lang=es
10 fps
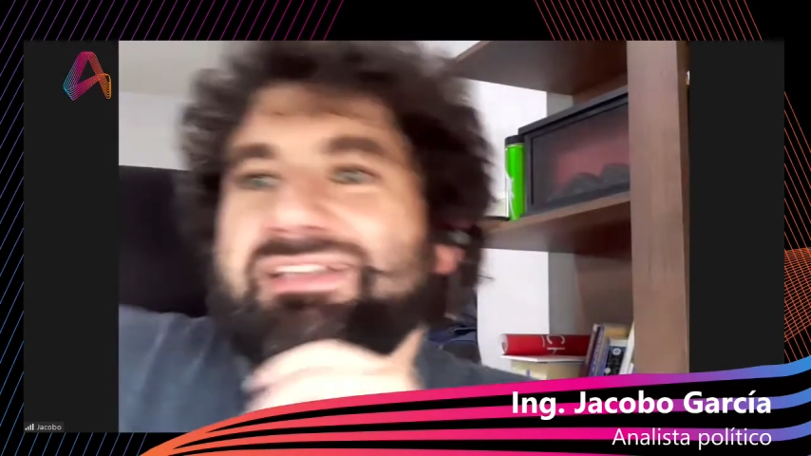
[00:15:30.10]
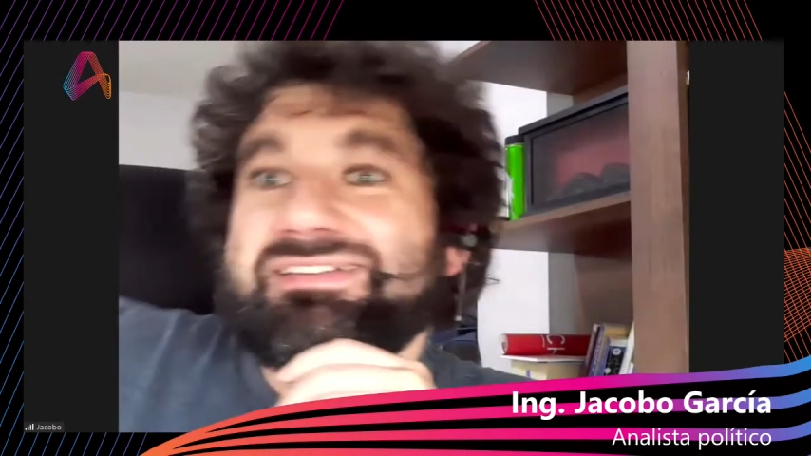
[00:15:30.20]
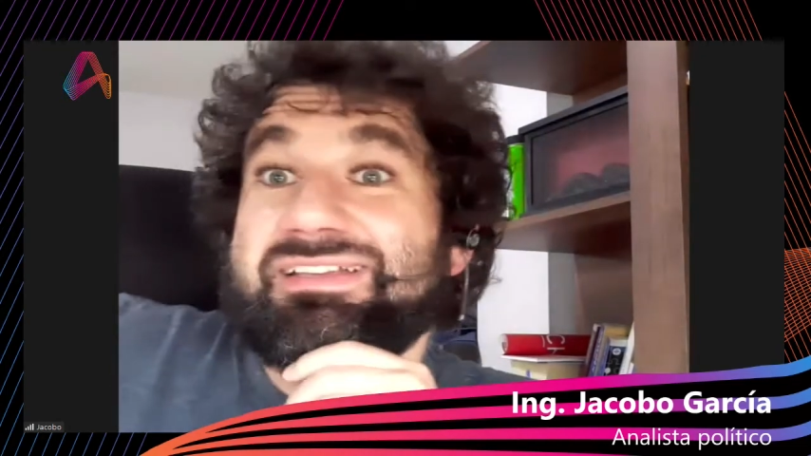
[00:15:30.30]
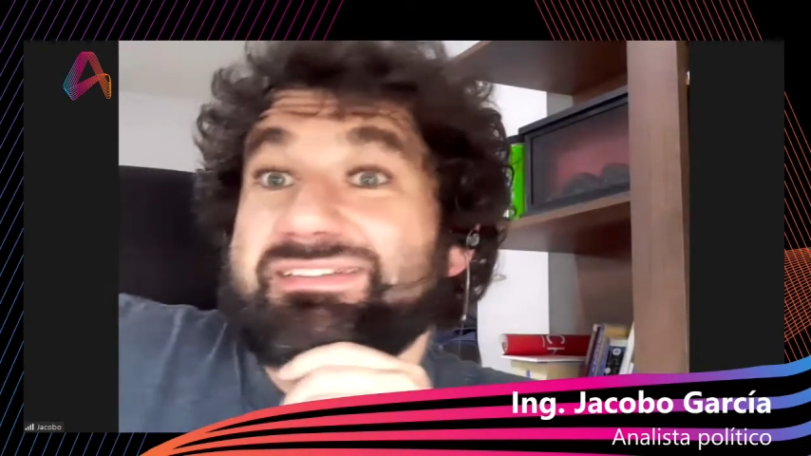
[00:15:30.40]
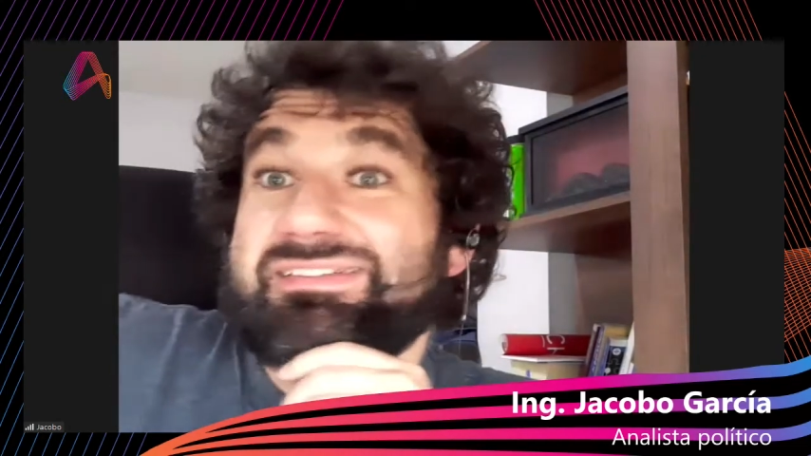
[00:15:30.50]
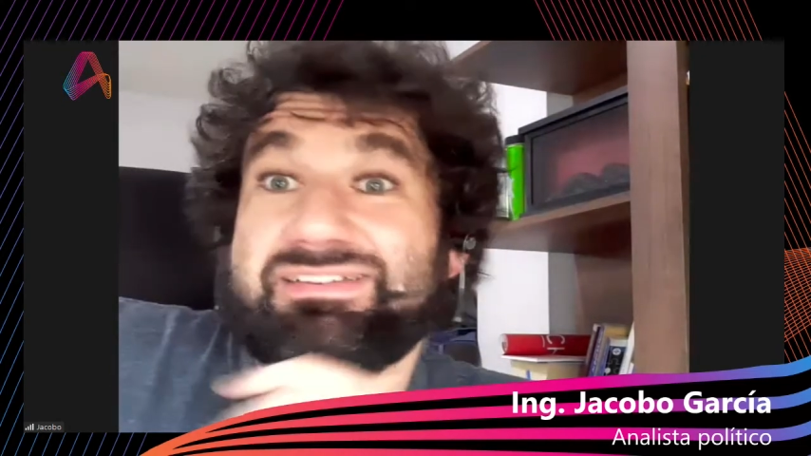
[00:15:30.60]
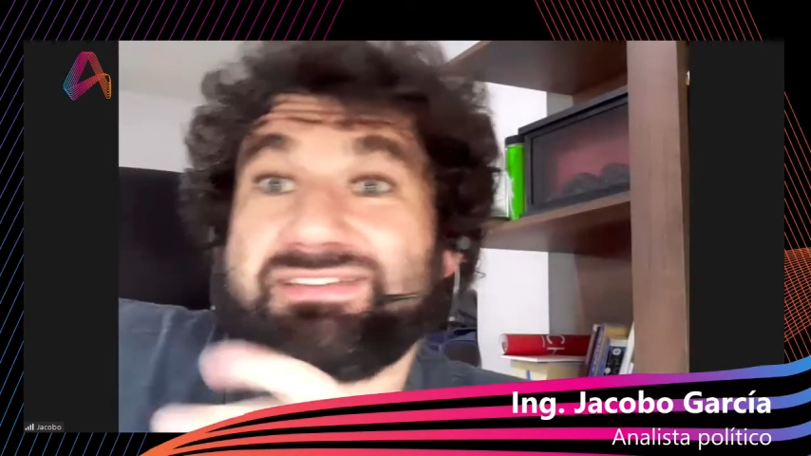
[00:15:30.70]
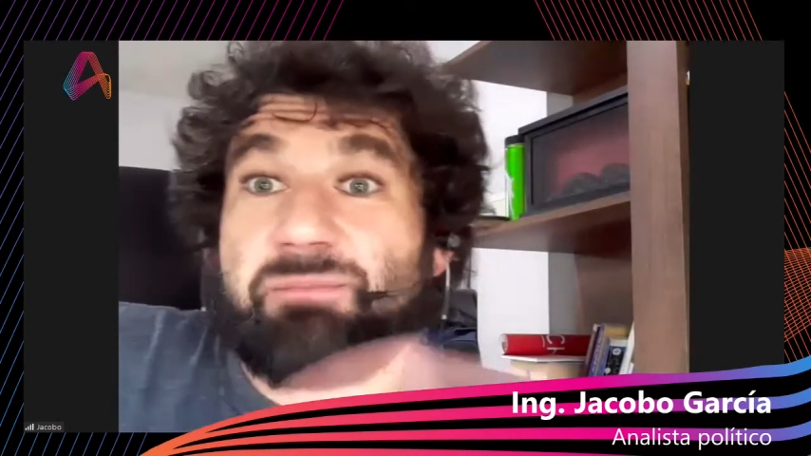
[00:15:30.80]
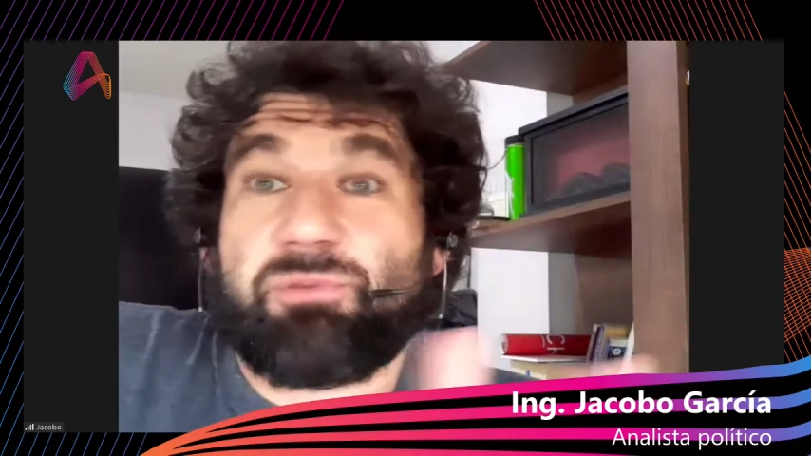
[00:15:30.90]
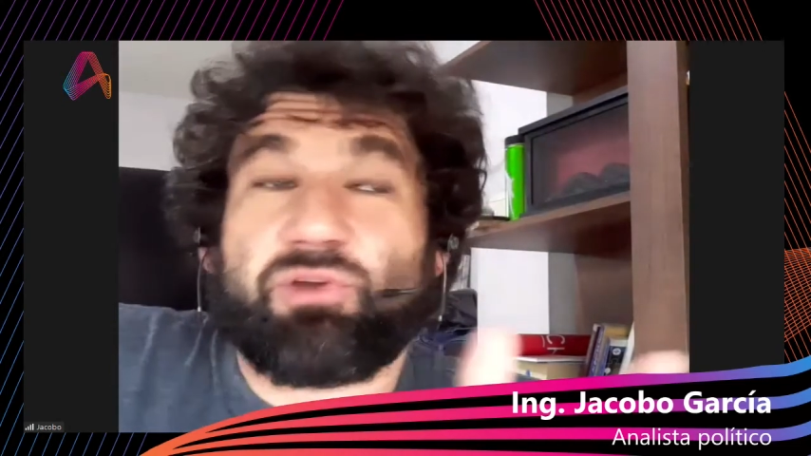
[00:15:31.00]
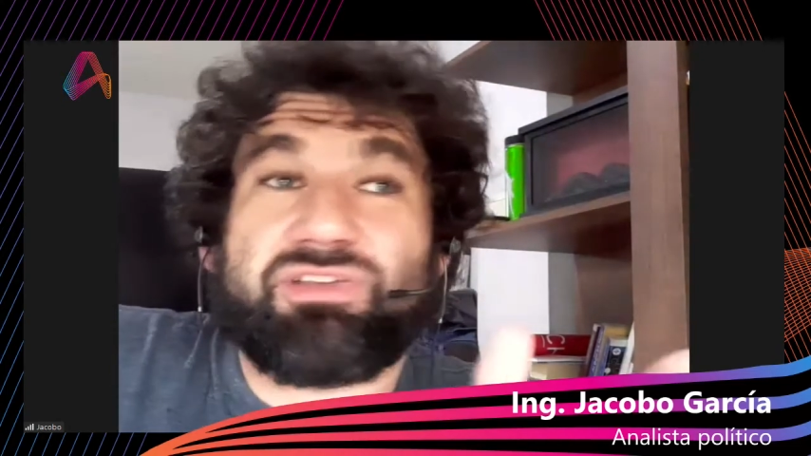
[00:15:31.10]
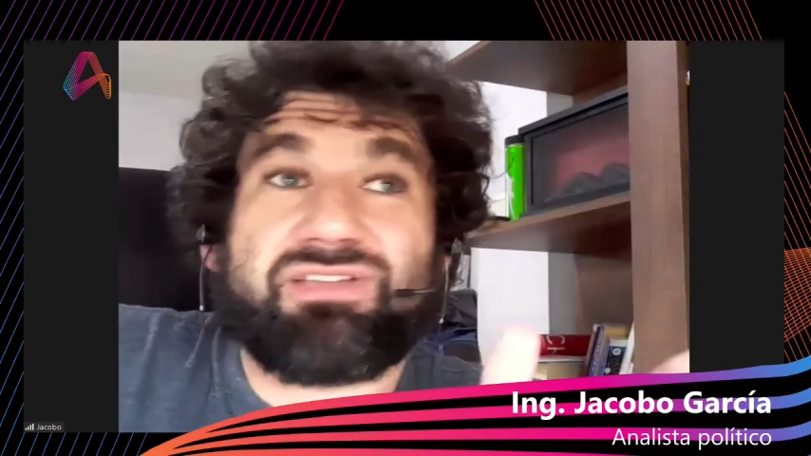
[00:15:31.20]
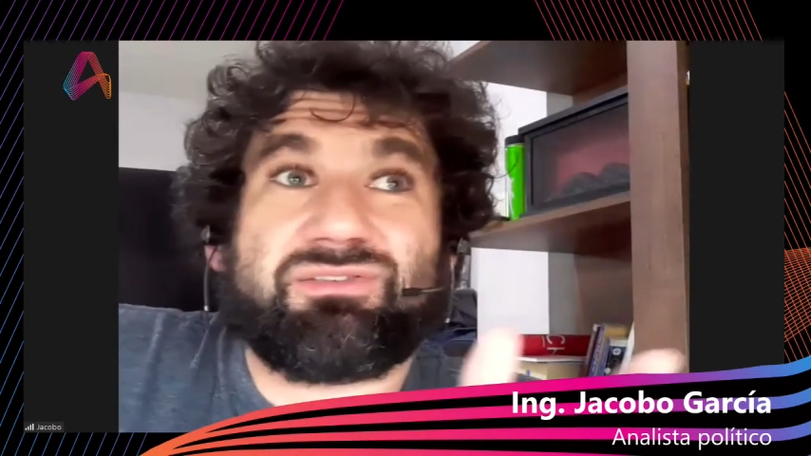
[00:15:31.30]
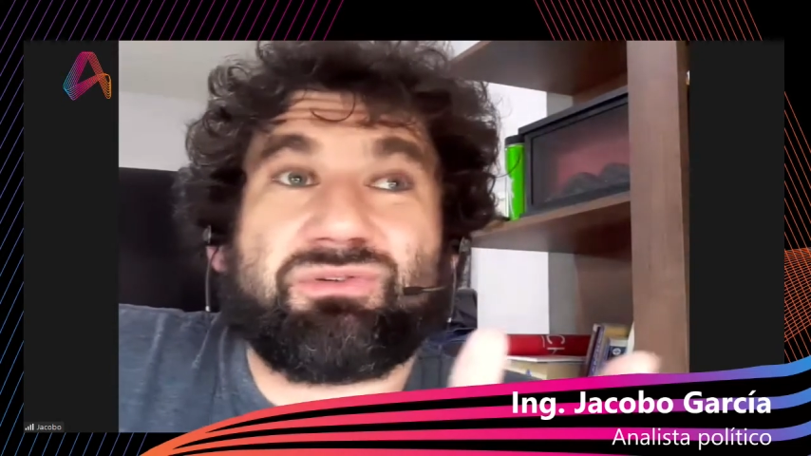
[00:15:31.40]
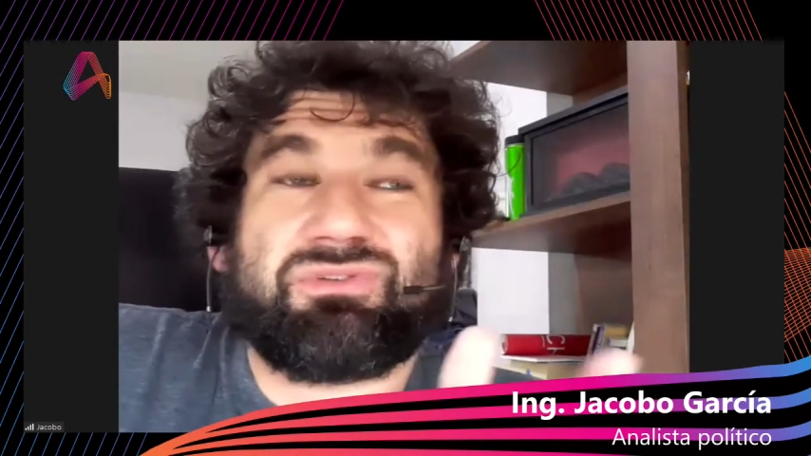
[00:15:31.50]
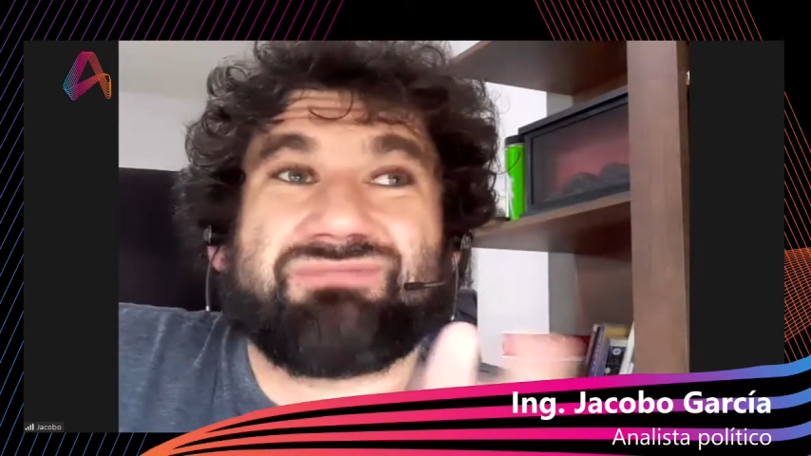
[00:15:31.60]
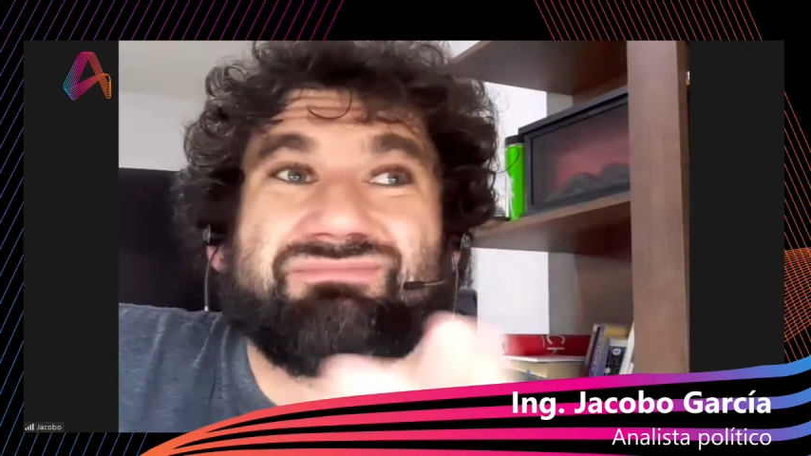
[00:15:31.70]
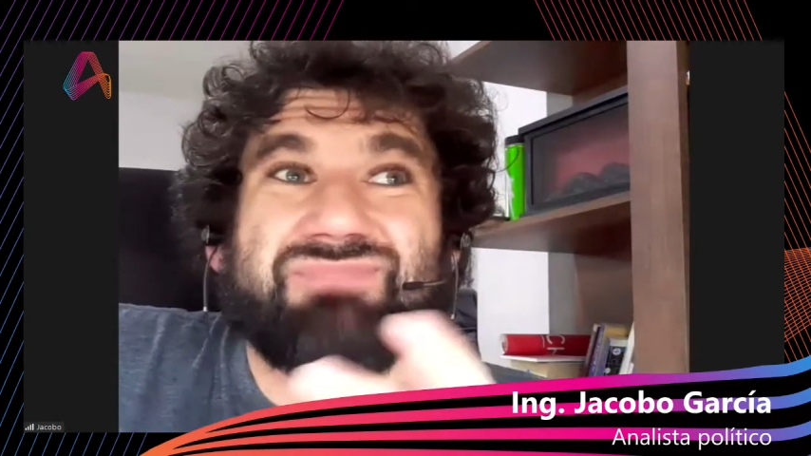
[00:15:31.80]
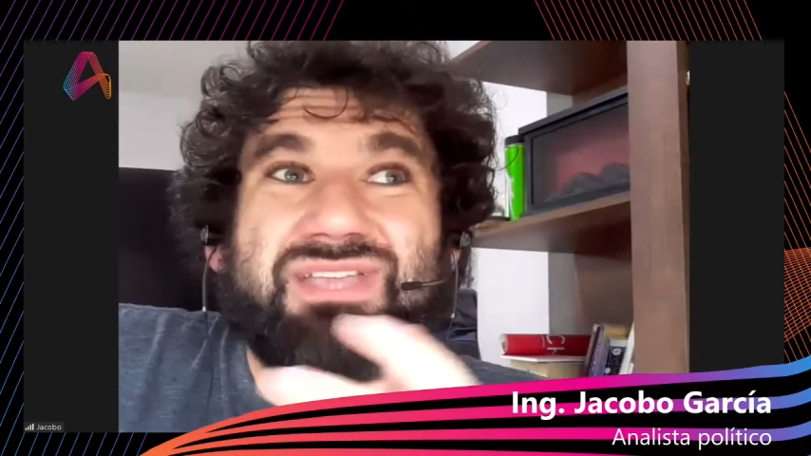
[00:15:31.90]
es que este sea el proyecto